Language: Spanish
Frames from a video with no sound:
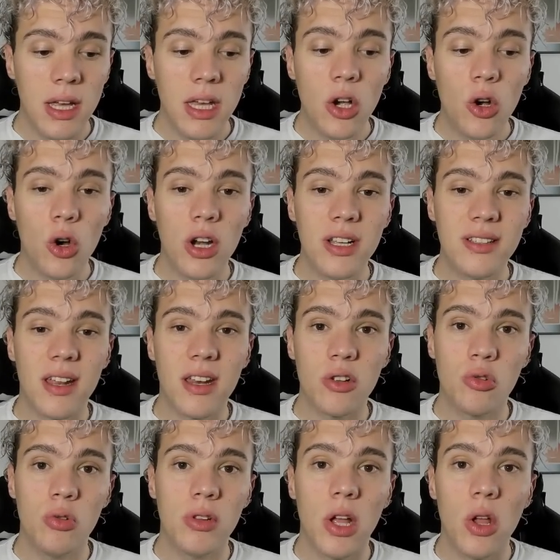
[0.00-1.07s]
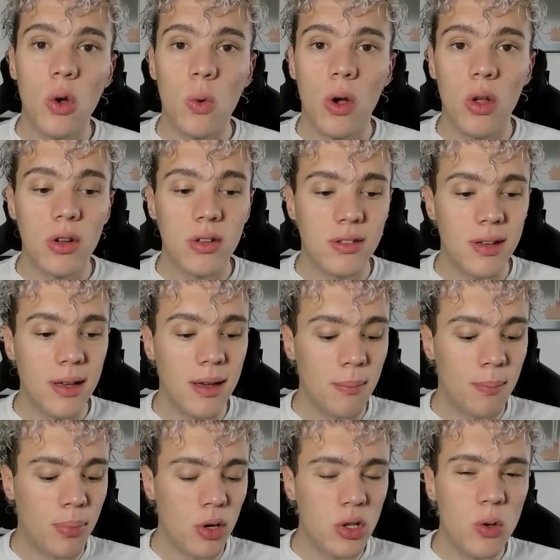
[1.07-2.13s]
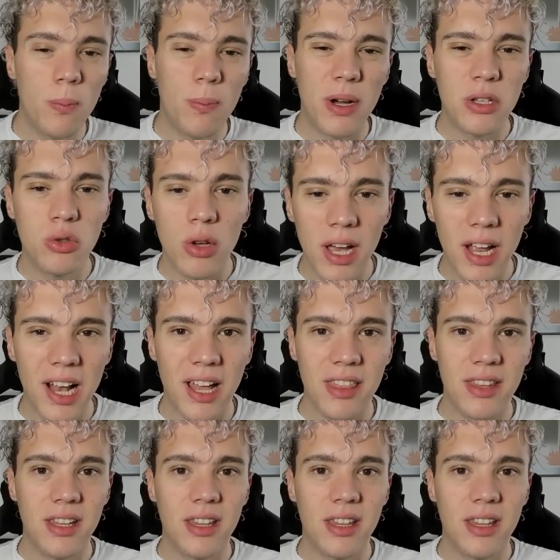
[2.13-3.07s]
Y con ese resultado Ecuador se ponía un paso adelante,